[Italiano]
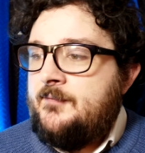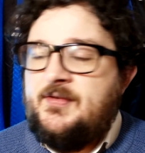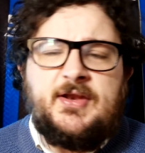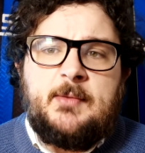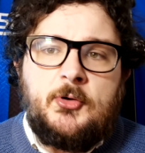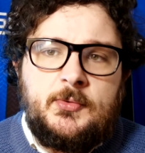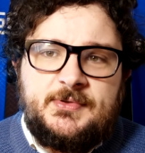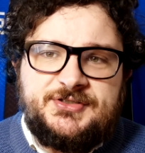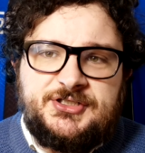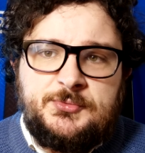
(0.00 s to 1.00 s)
Vedremo
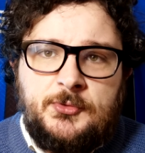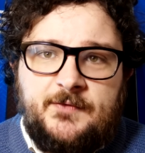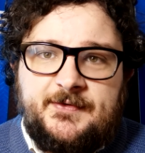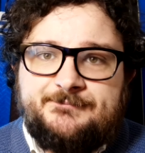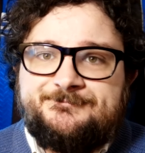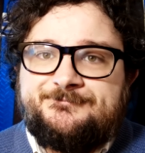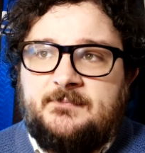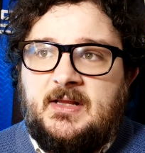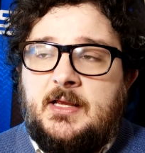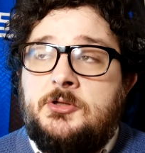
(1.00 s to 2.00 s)
come ci si muove.
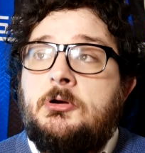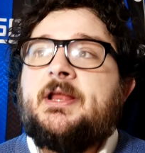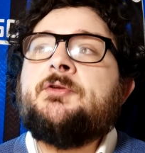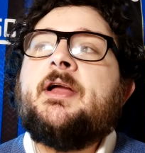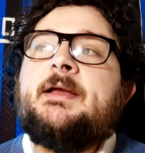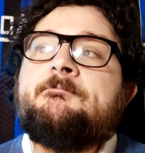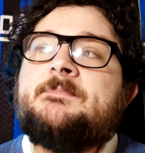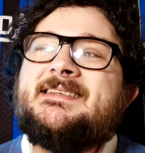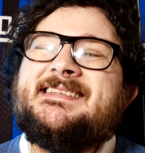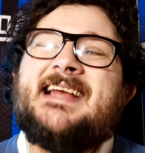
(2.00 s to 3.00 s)
Io credo
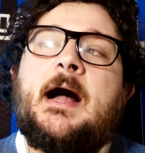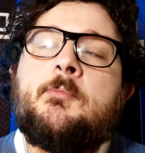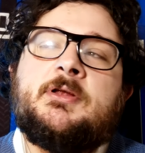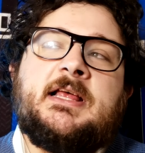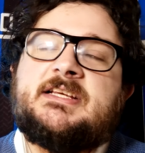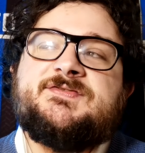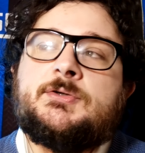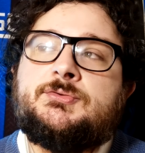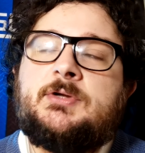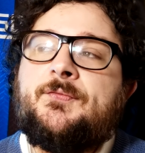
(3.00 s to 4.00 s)
che siamo nella
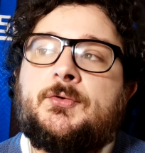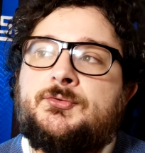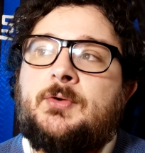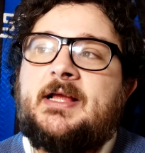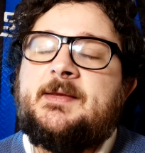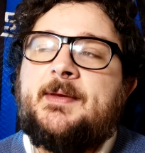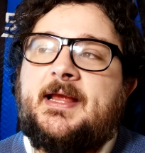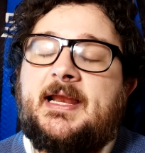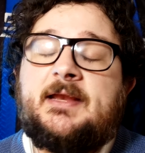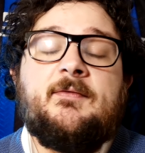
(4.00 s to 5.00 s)
sfortuna fortunati
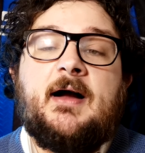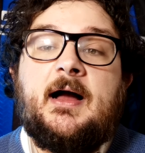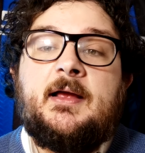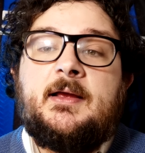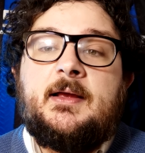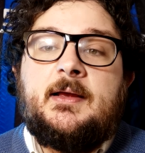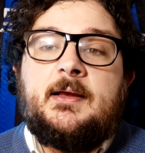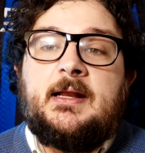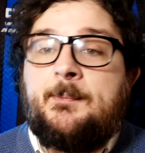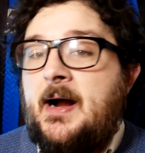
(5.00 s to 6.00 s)
perché arriva
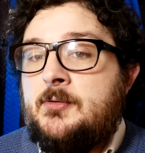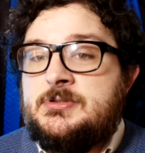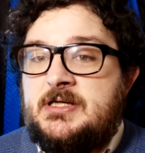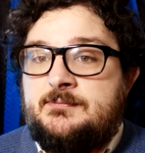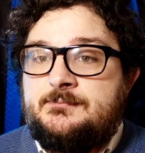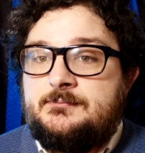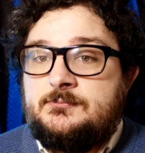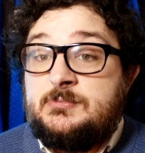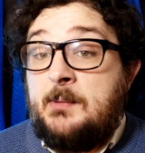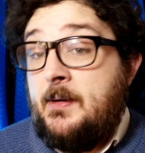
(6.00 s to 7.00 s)
la pausa,
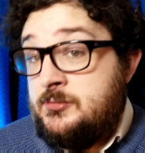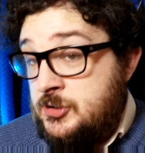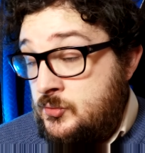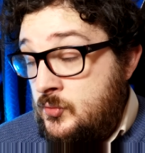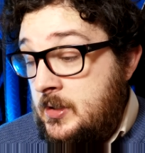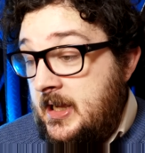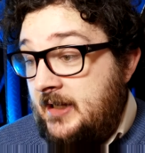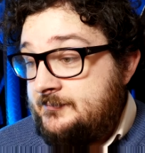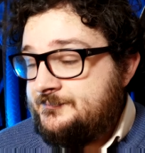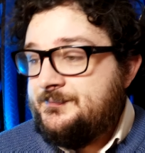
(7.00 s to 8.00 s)
una pausa
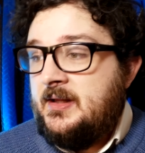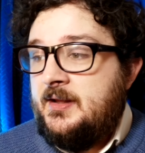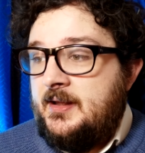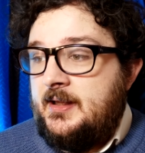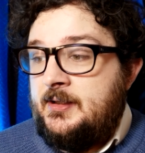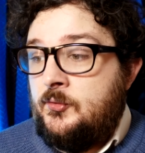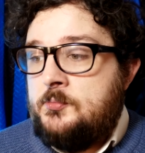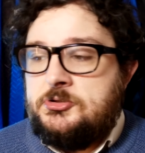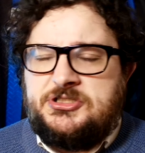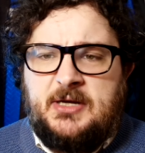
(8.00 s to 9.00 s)
lunga, in
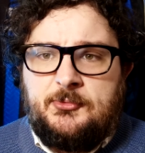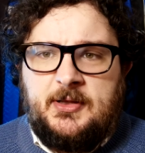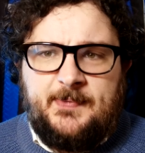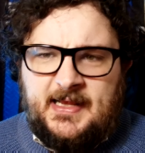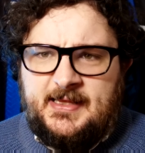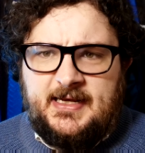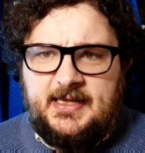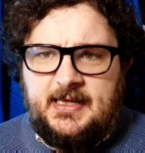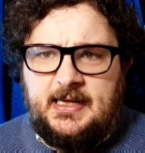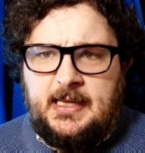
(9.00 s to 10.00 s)
cui possiamo
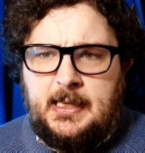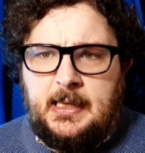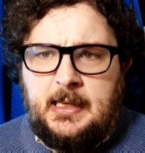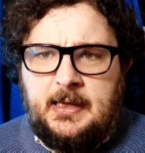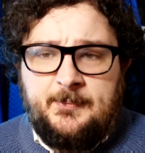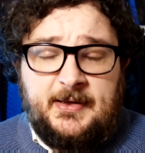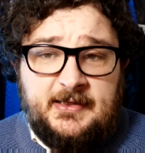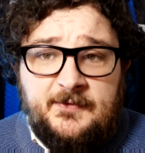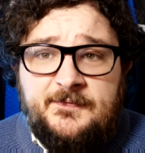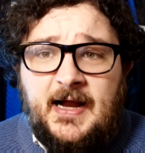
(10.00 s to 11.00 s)
riprendere, la,
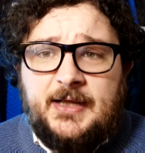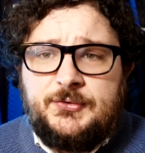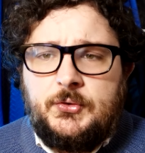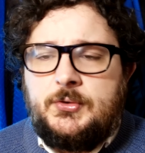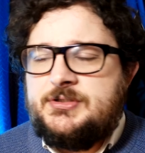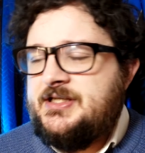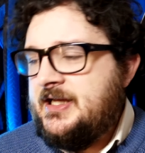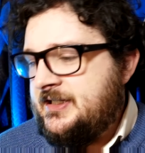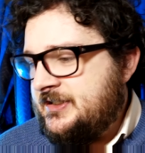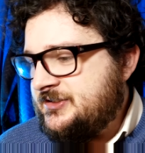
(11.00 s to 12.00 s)
riprendere fiato,
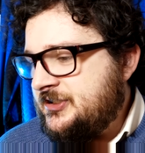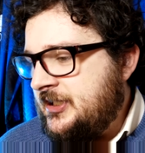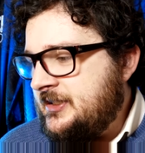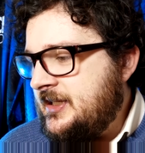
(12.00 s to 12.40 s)
schiarirci le